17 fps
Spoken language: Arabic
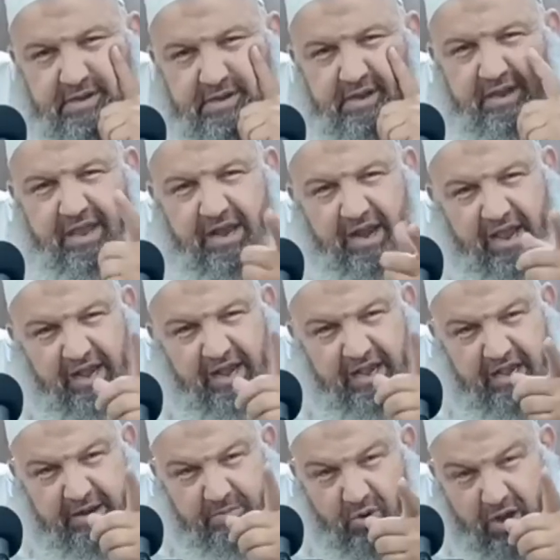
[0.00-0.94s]
قال
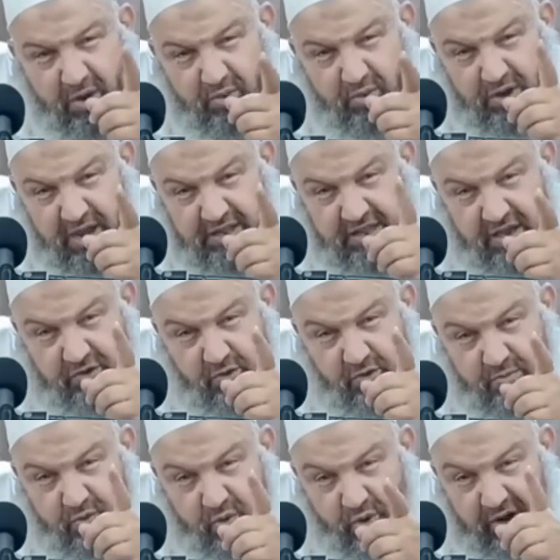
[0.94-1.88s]
علموا
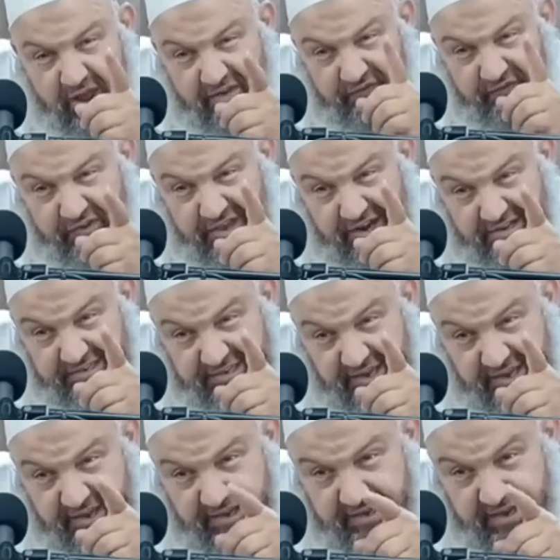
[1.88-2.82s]
أولادكم كره
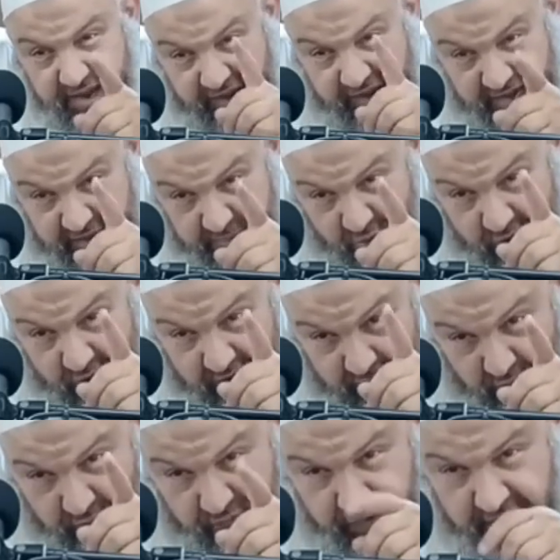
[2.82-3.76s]
فرنسا علموها
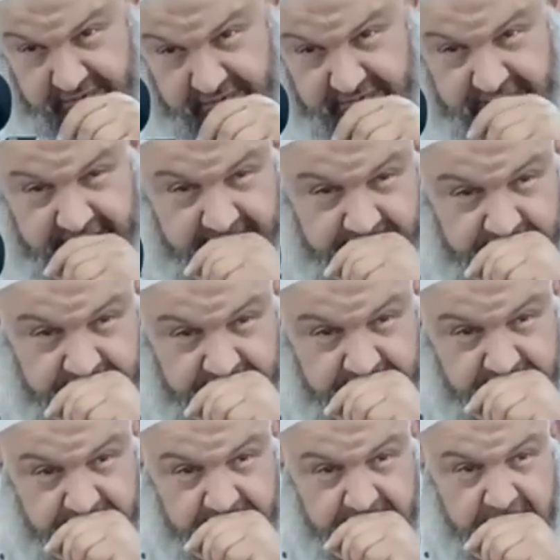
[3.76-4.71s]
كره فرنسا
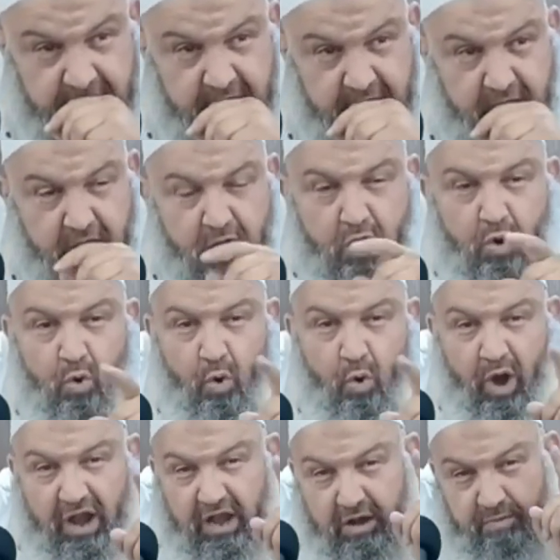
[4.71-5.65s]

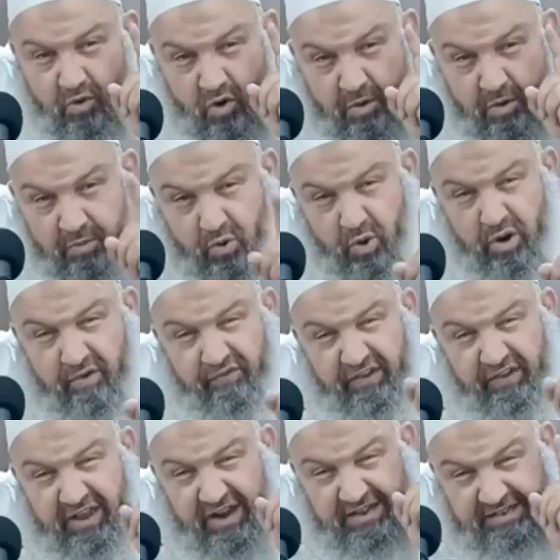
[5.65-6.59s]
وعلموهم كره
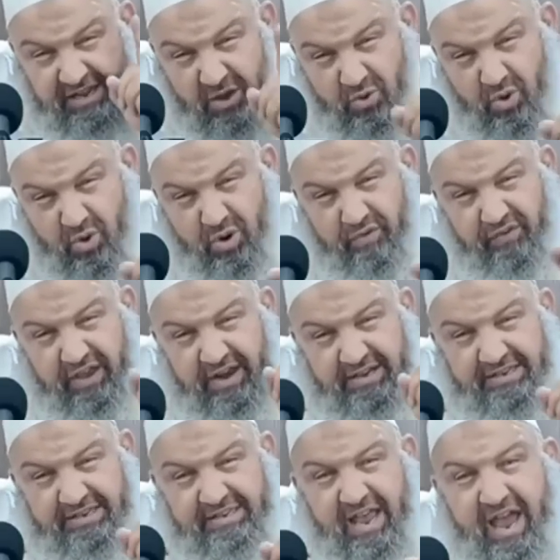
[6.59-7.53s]
فرنسا كره
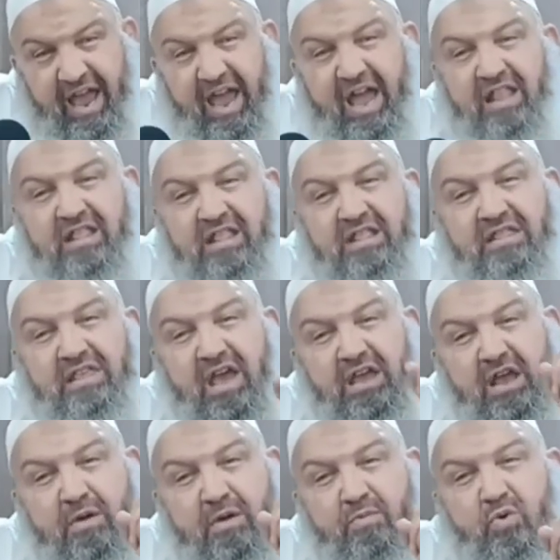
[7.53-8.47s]
فرنسا
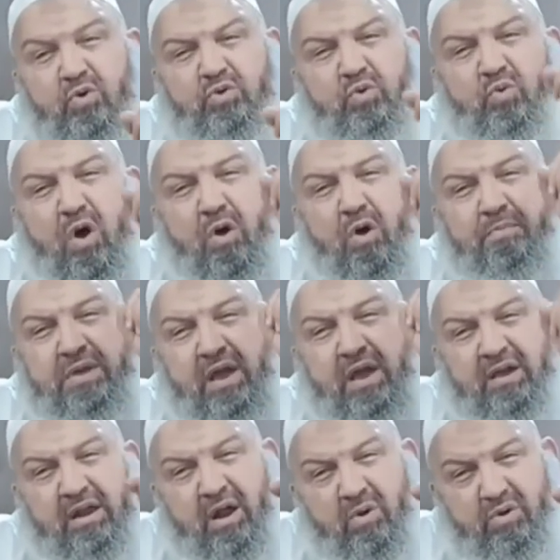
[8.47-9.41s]
حتى يموتوا وهم
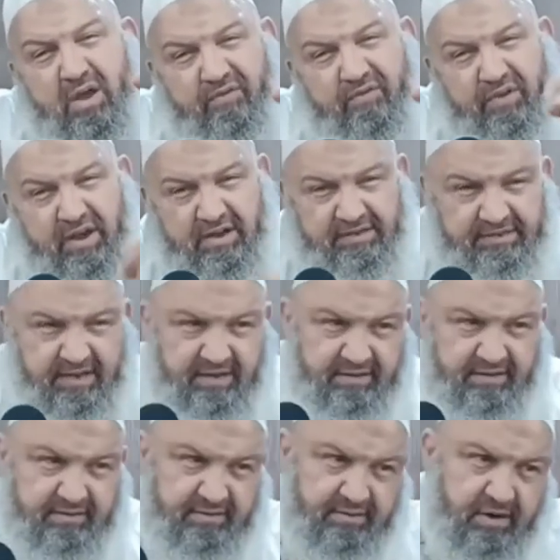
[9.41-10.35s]
يكرهون فرنسا
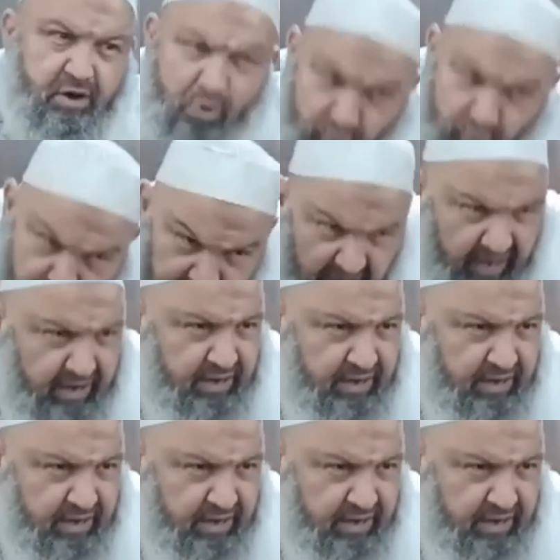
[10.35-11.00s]
وصح